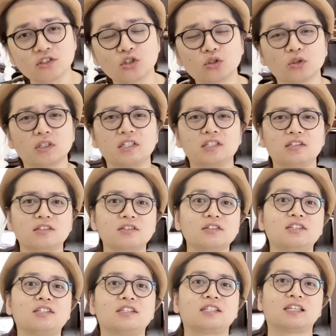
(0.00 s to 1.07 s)
んちょっときついっ
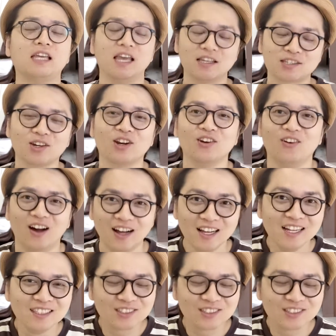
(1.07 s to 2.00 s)
すねそれは